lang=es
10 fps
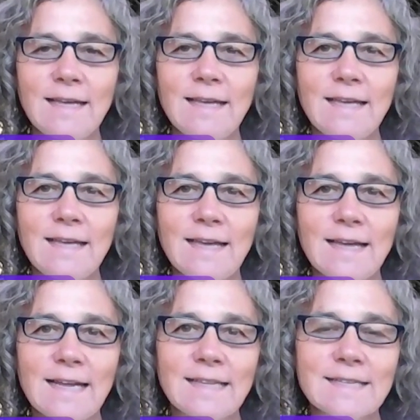y
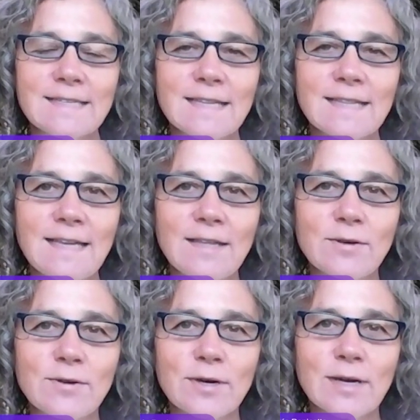en este
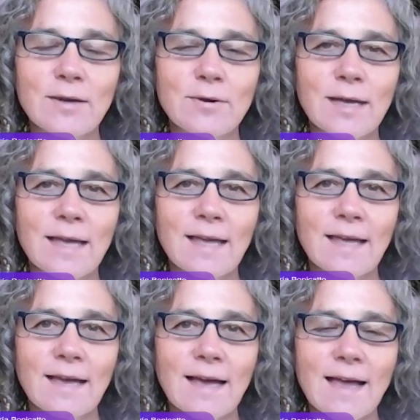sentido, creo
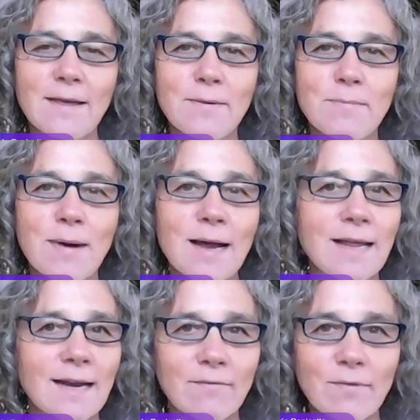que hay
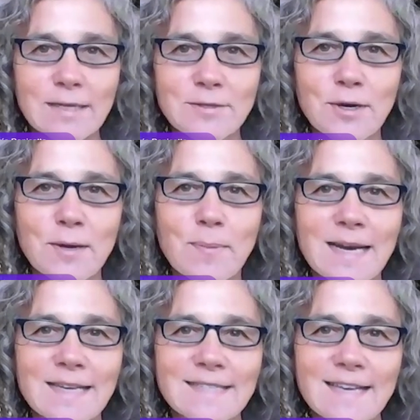varias reflexiones
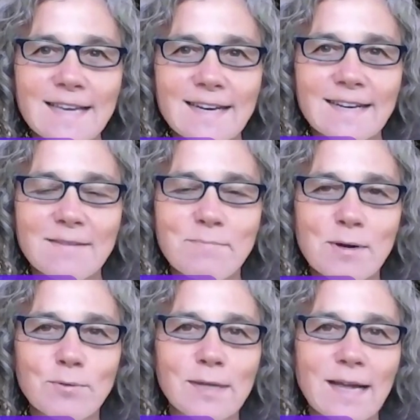para hacer.
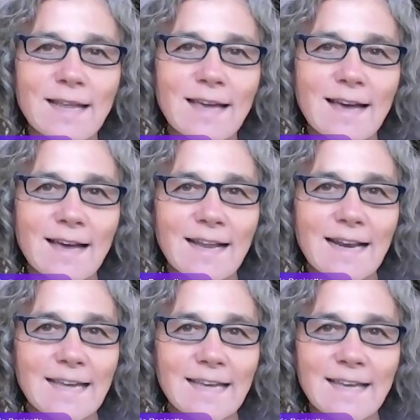Me gustaría
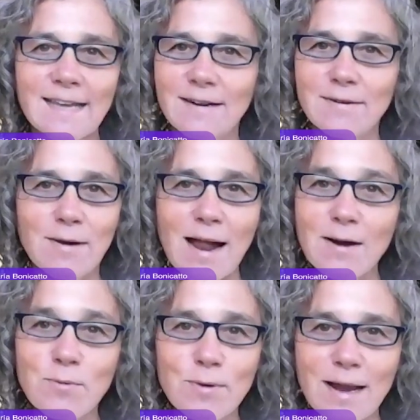elegir
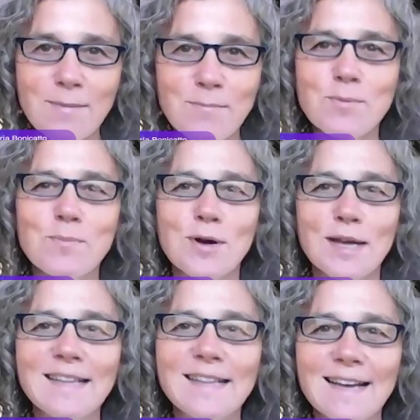alguna muy
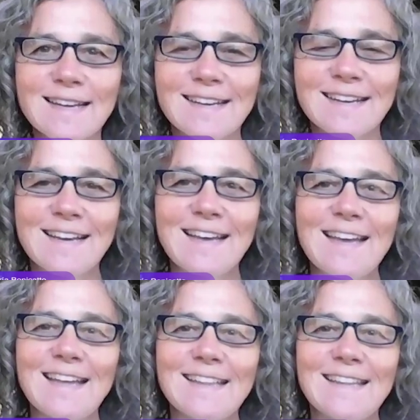poquita,
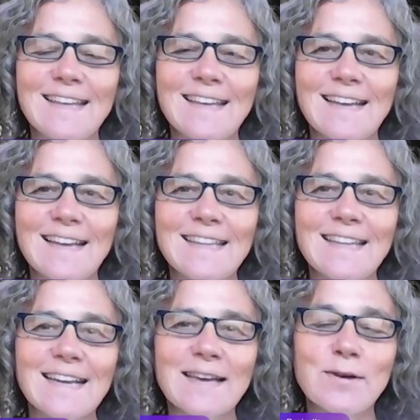este, que
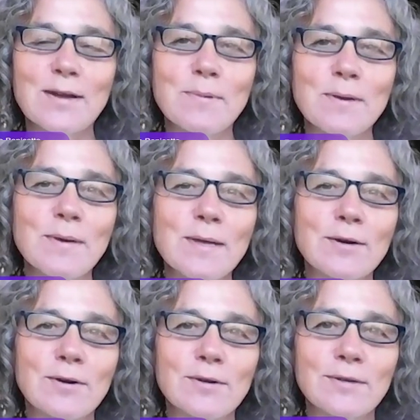tiene que ver
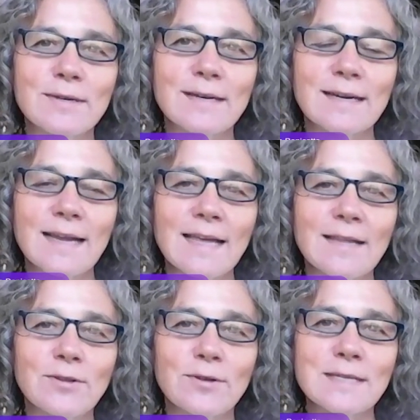primero con
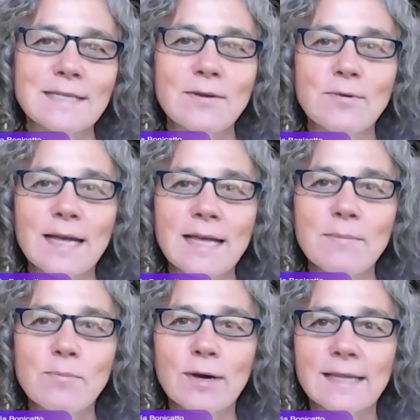esto de ser un
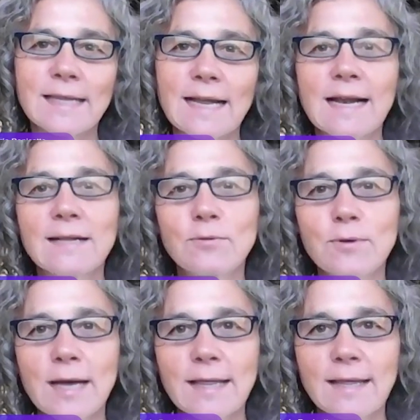equipo que está a la
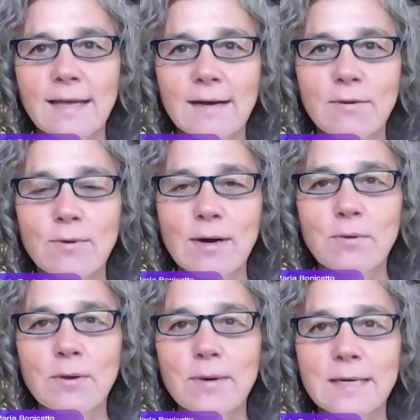altura de una
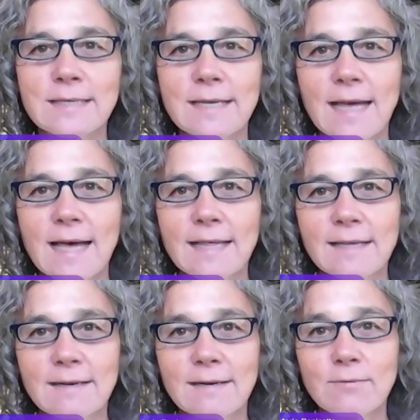
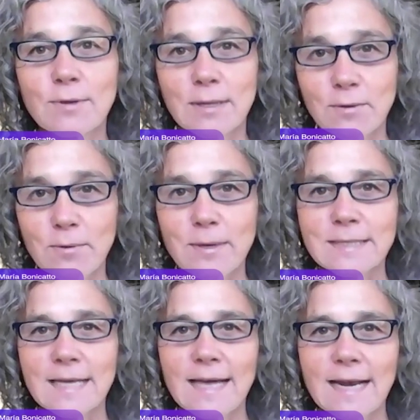universidad, nuestra
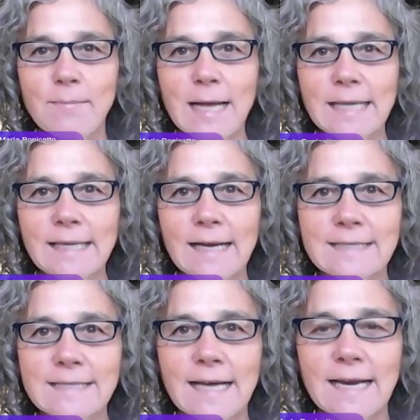Universidad de La Plata,
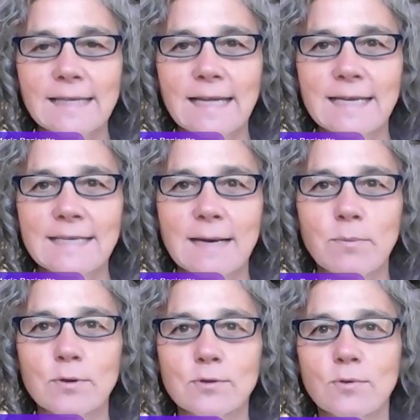que se
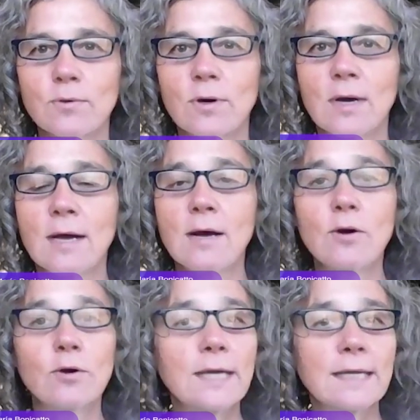caracteriza por su
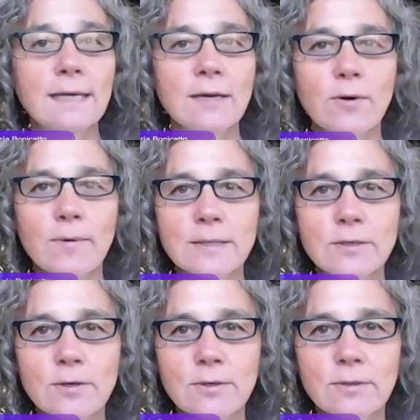constante
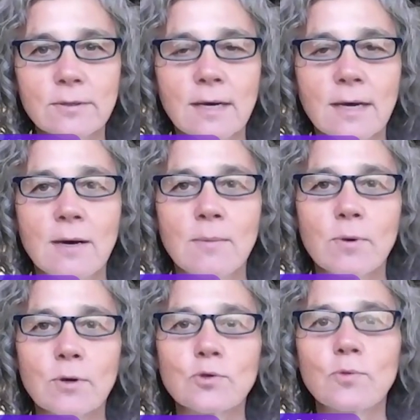innovación,
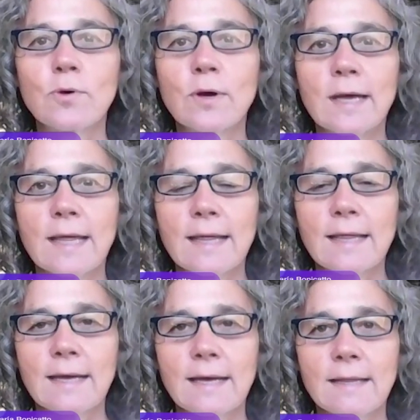por su búsqueda
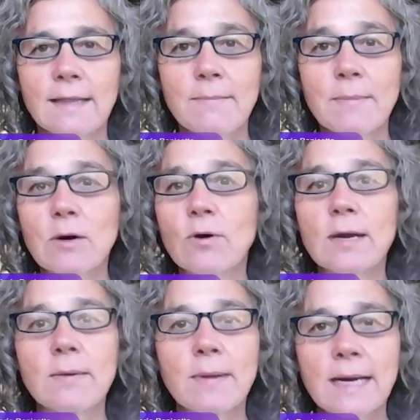de,
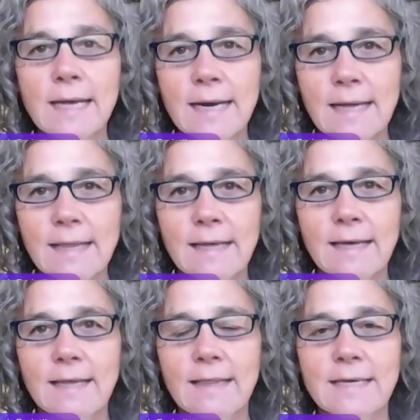mejores maneras
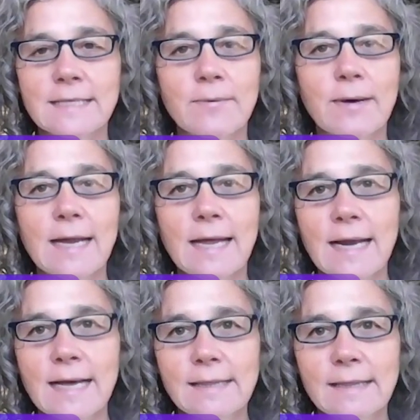de, de llevar
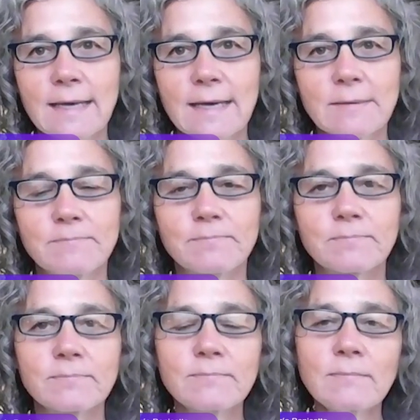adelante
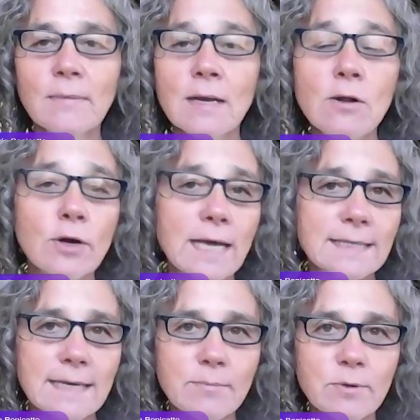lo que
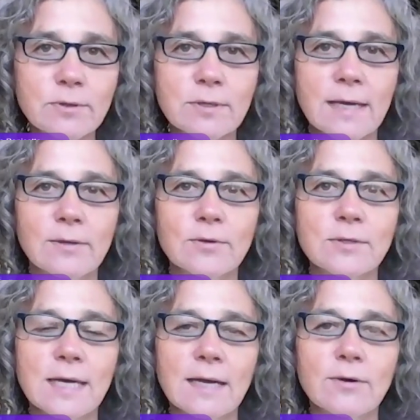hacemos.
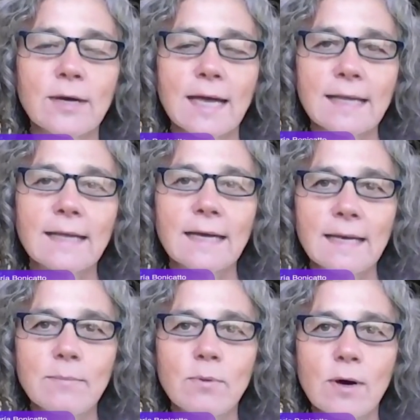Entonces creo que este
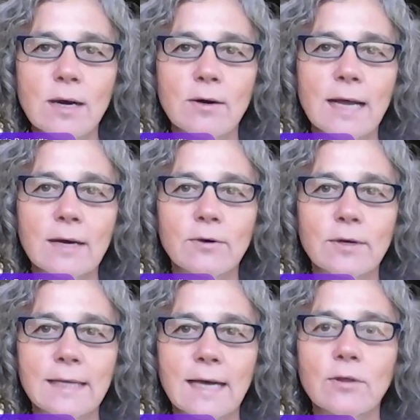equipo a lo largo
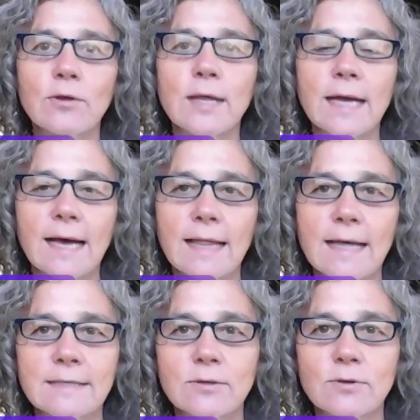de estas dos
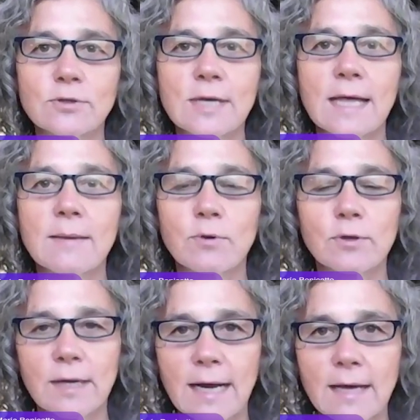décadas nos ha
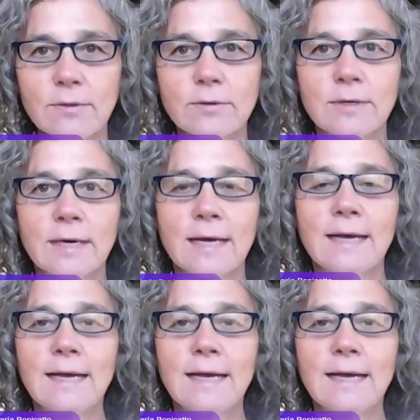demostrado